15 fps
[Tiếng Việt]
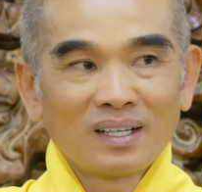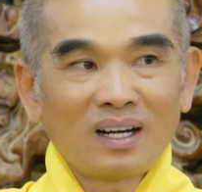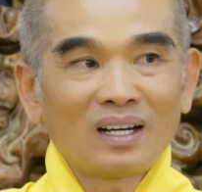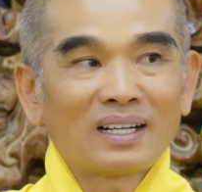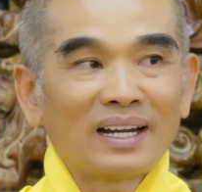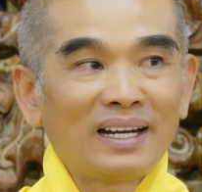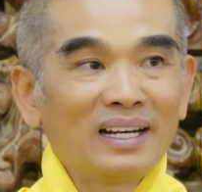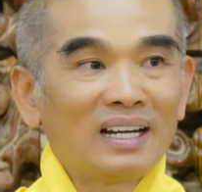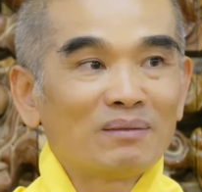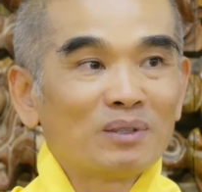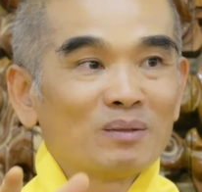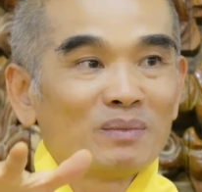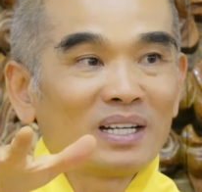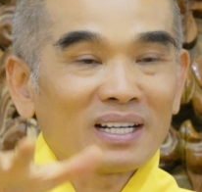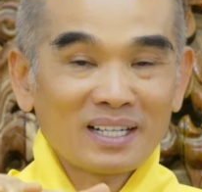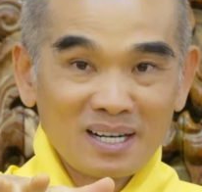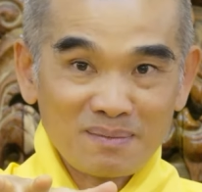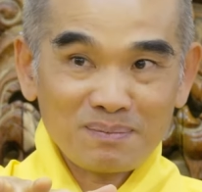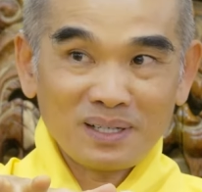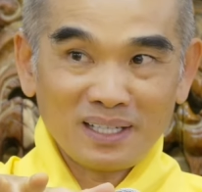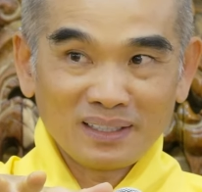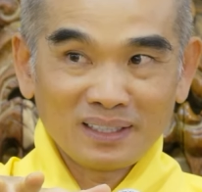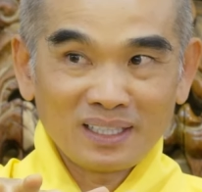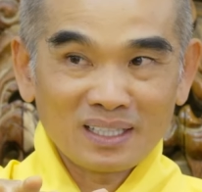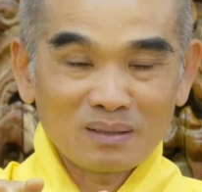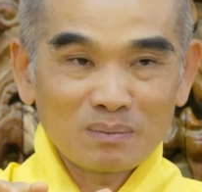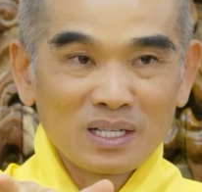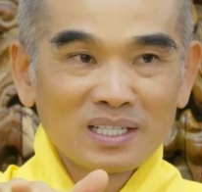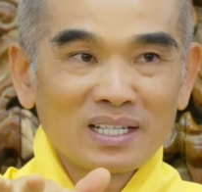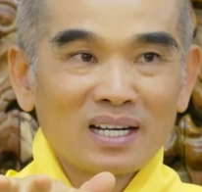Hồi nãy là mình biết khắp là thức,
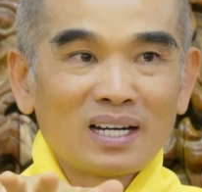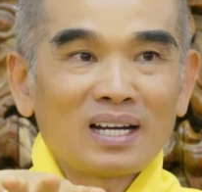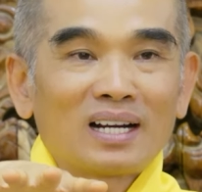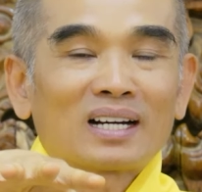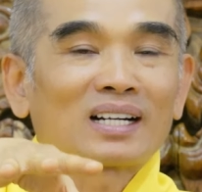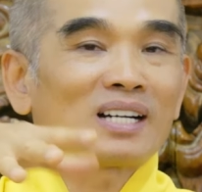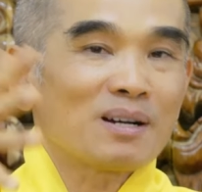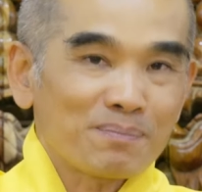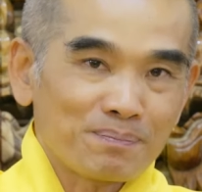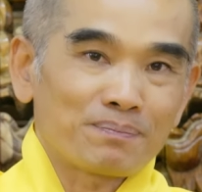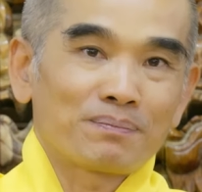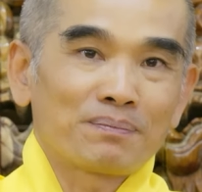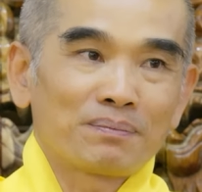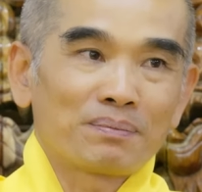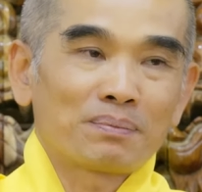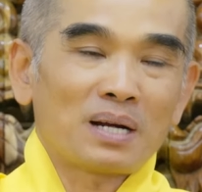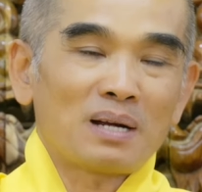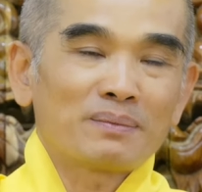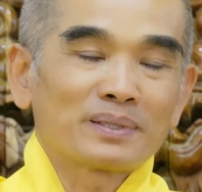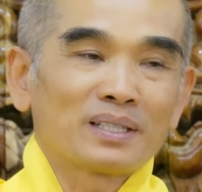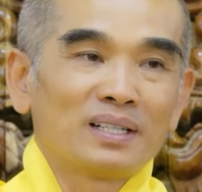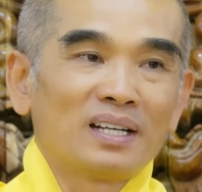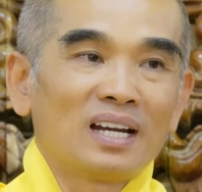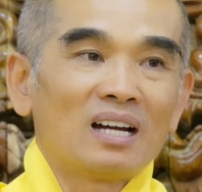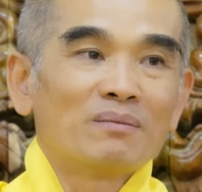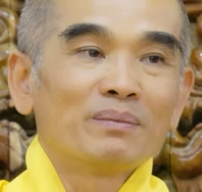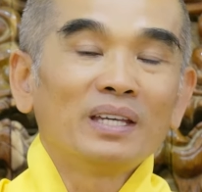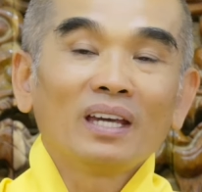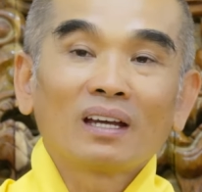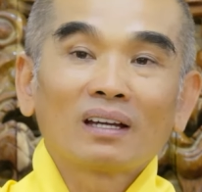bây giờ là khắp pháp giới là
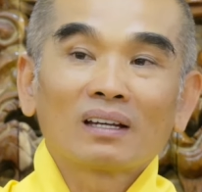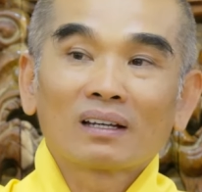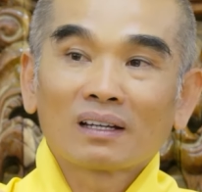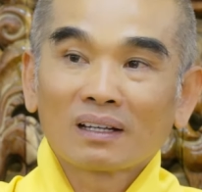biết.